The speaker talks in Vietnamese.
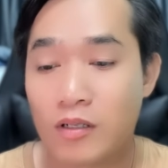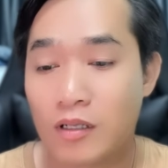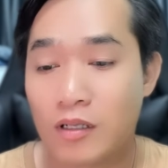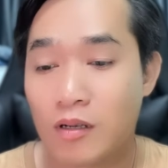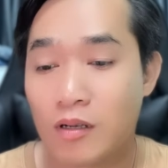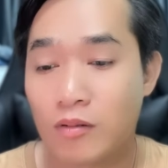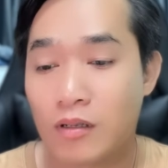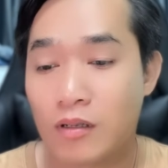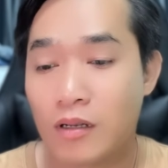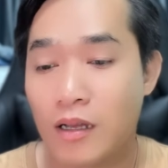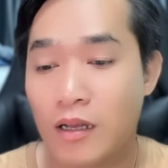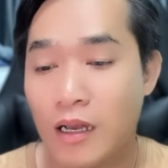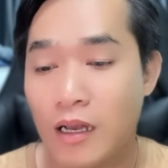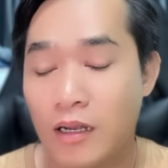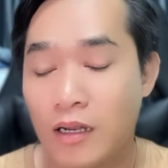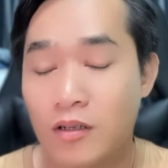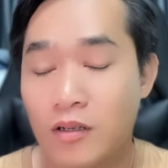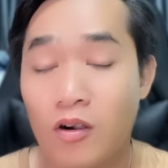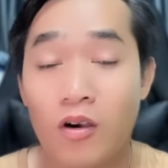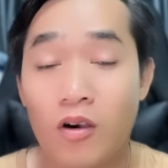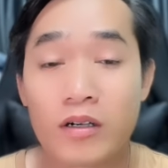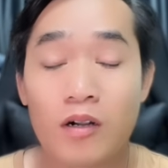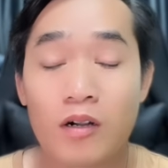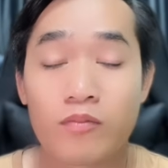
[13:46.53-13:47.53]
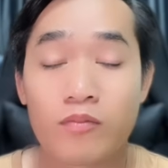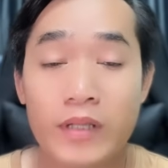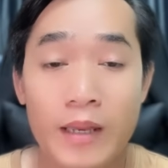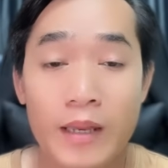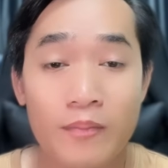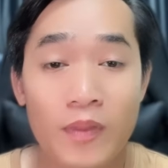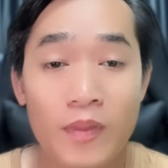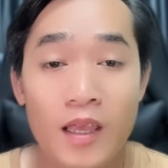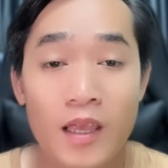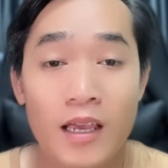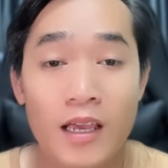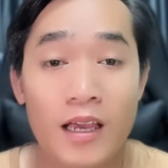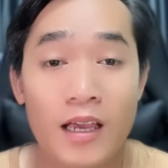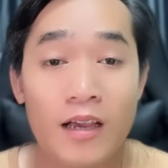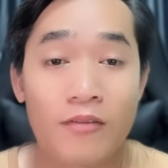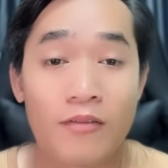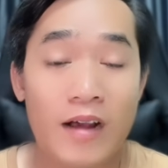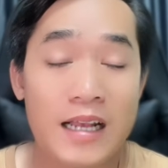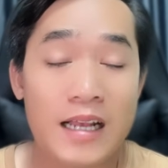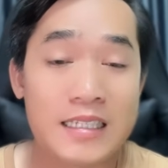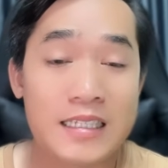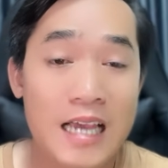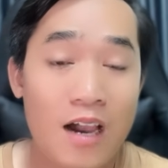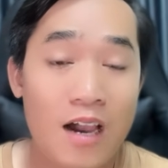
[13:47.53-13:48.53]
trong, ở còn trong tim
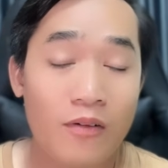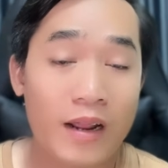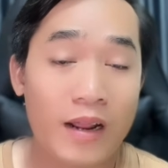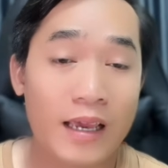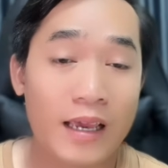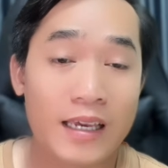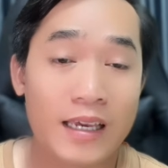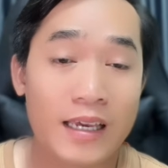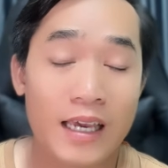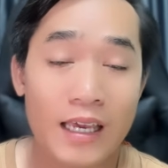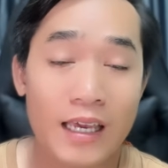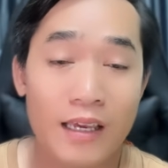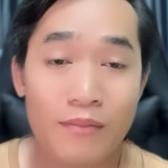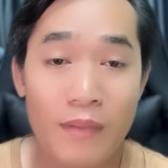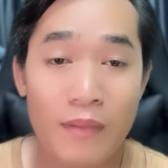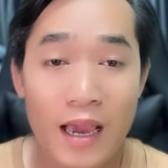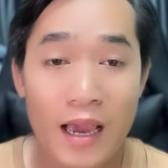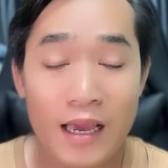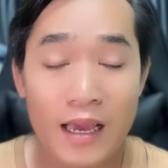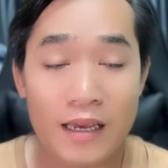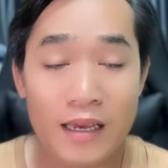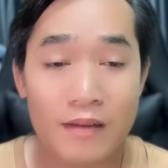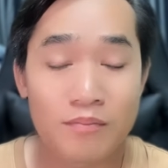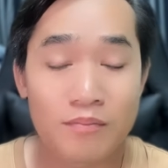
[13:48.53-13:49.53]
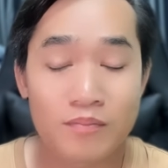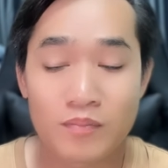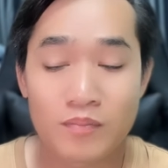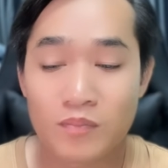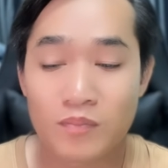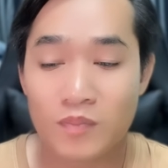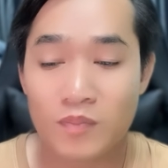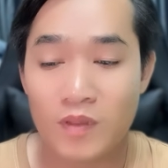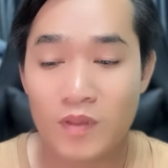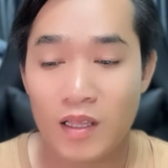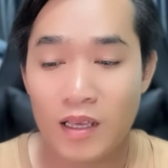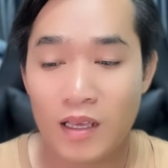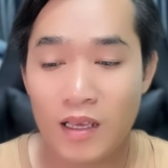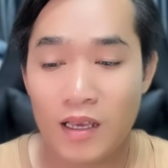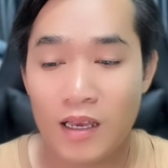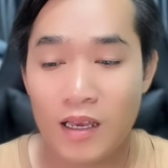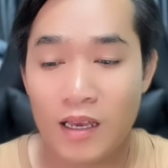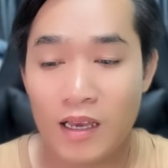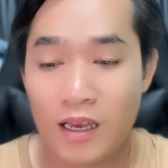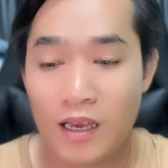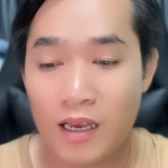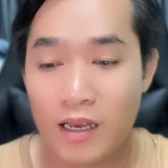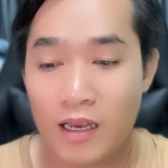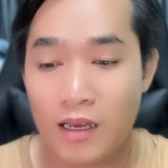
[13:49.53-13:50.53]
và sau này khi mà um,
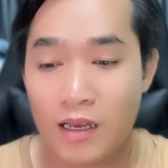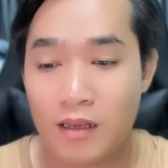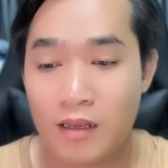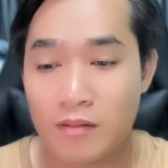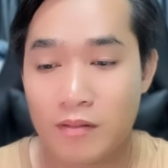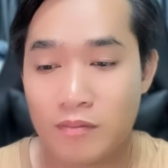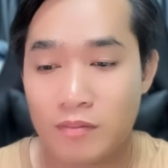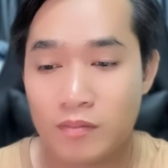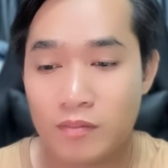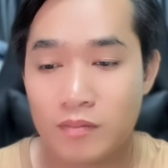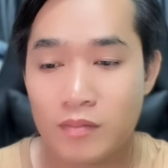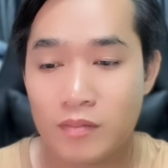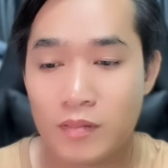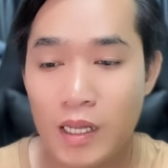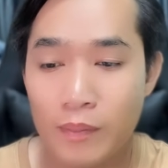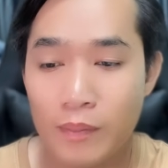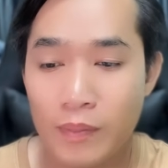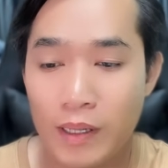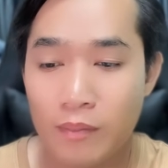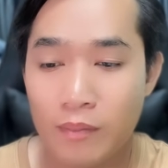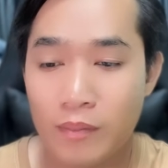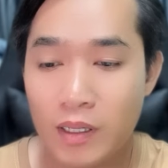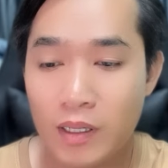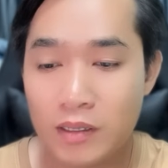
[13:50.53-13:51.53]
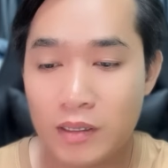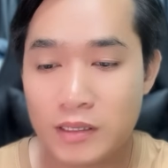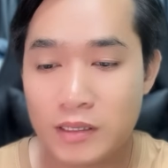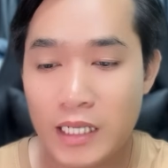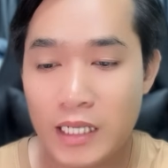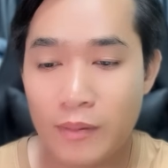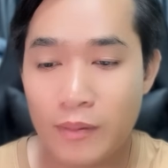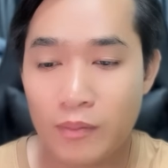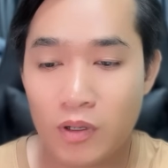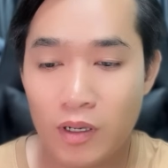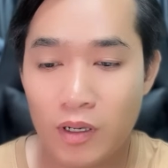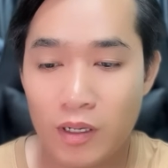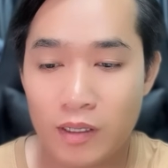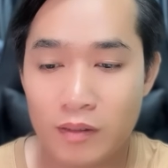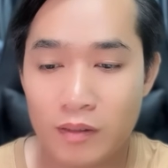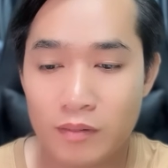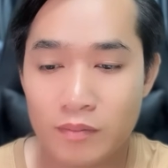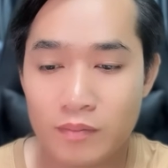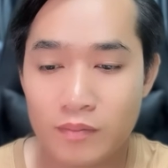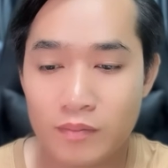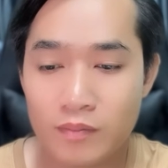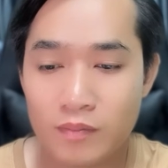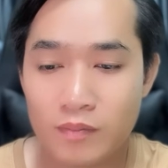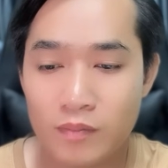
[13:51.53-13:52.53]
à, để mà làm mới xem coi
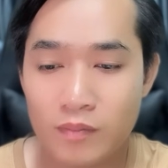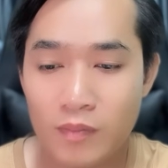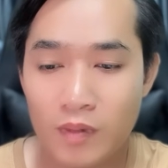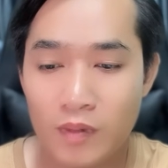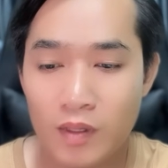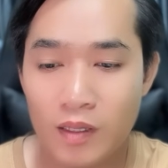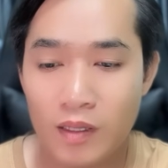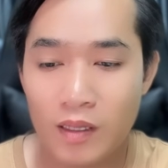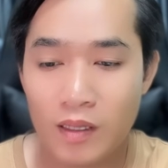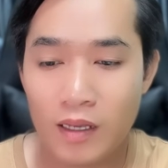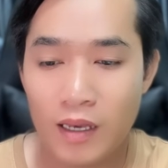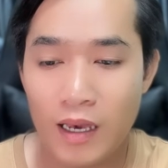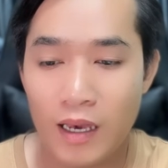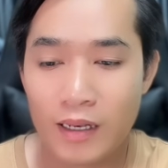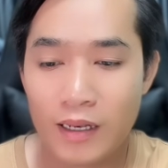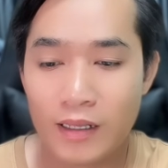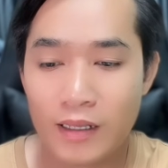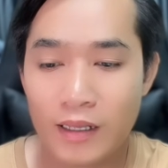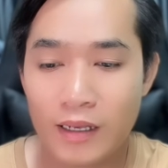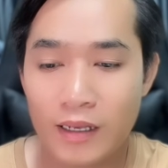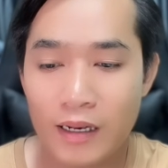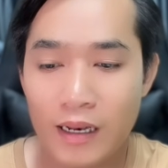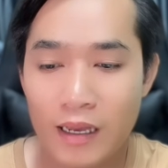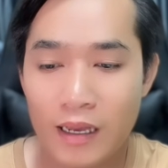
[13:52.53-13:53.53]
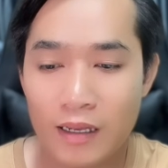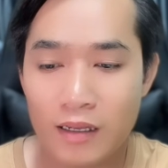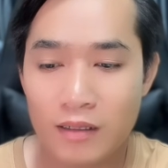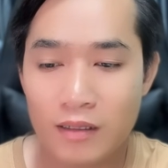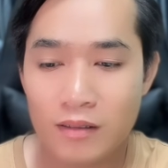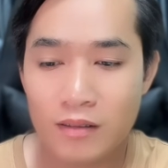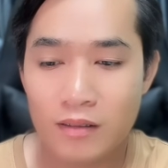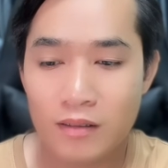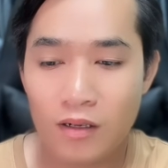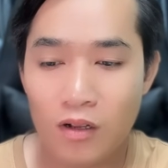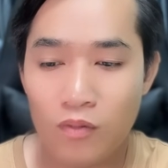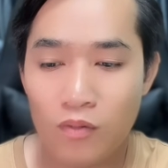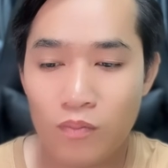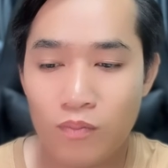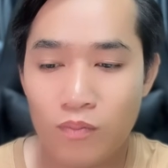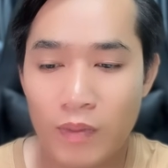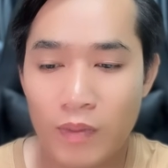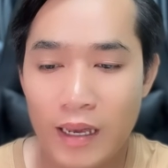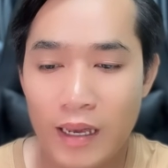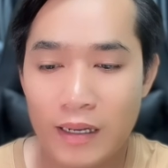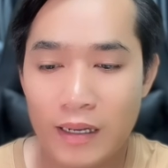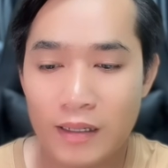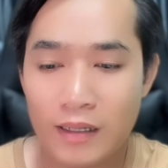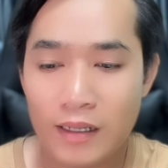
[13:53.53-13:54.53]
hình như là lúc
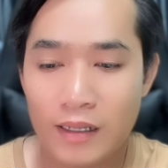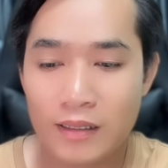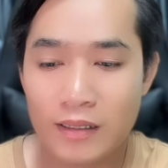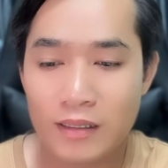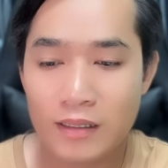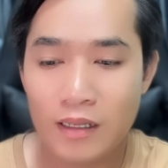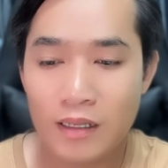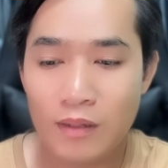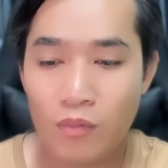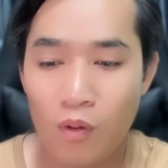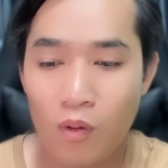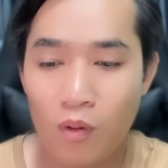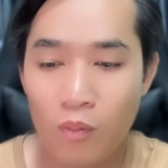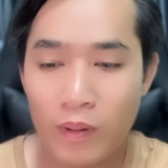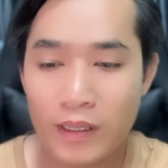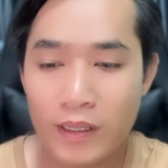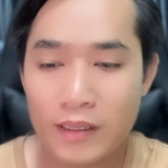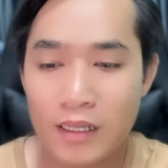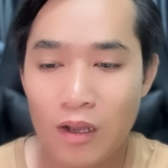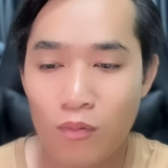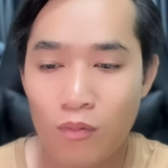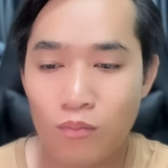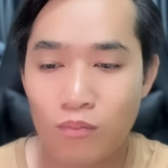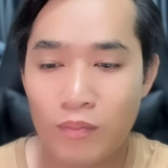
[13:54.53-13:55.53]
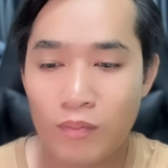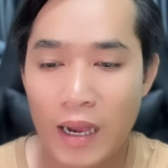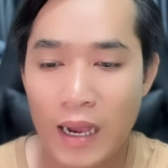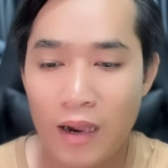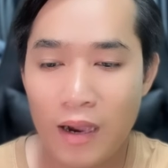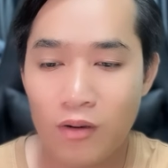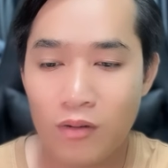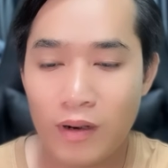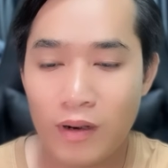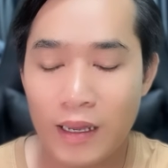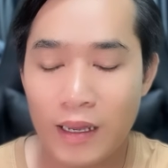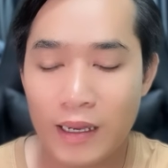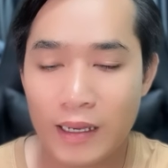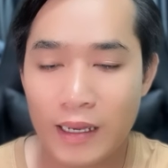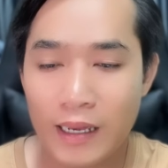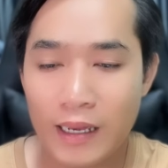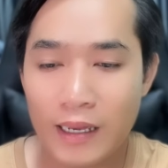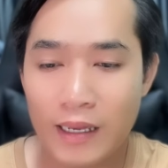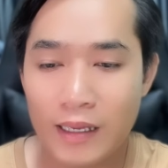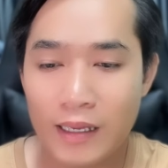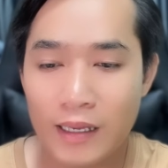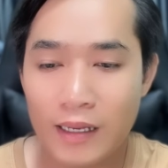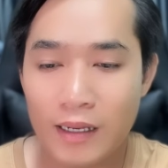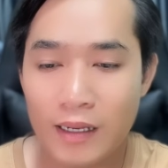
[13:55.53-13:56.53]
mà anh lên cái một cái thông báo là
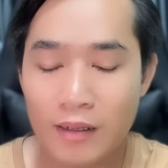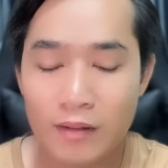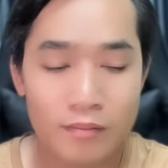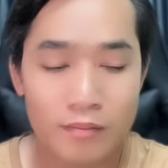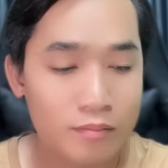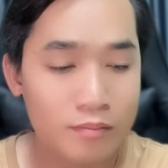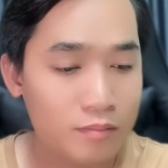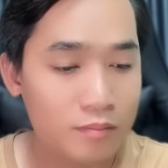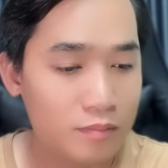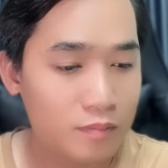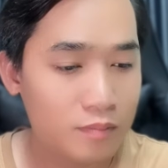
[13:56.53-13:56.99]
ngày uh,